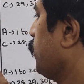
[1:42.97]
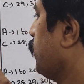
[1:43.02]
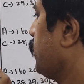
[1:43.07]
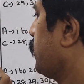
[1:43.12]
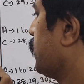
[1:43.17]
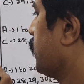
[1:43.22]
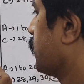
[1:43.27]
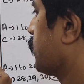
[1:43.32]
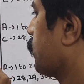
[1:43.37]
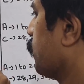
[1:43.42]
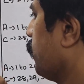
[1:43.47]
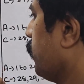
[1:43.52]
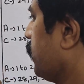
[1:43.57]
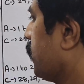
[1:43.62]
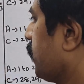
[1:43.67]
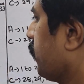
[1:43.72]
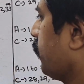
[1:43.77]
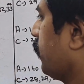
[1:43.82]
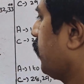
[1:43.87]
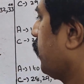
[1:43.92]
டுவெண்ட்டி சிக்ஸ் டுவெண்ட்டி
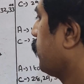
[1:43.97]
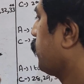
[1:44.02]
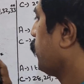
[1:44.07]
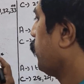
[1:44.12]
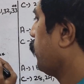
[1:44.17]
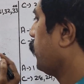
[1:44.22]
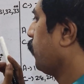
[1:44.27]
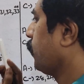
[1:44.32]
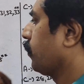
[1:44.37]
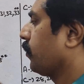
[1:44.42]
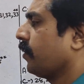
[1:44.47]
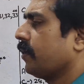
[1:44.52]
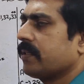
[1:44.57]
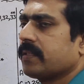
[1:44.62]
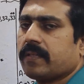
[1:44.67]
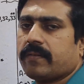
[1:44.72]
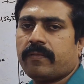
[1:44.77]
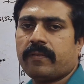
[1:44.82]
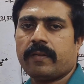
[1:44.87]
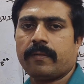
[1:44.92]
செவன் இதுல டுவெண்ட்டி ஒன் டுவெண்ட்டி
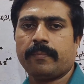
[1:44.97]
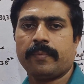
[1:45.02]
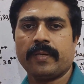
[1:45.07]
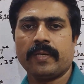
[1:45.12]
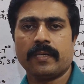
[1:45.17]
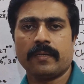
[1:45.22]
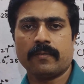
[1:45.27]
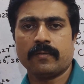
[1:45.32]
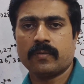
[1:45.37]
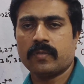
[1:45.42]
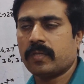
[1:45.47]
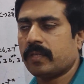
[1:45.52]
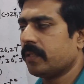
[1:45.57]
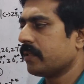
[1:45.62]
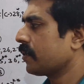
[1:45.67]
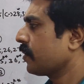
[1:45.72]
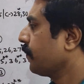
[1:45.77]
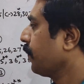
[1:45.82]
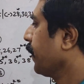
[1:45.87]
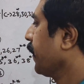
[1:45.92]
செவன் ரிப்பீட்டட்
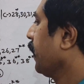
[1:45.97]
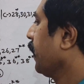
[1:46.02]
கொஸ்டின்ஸ்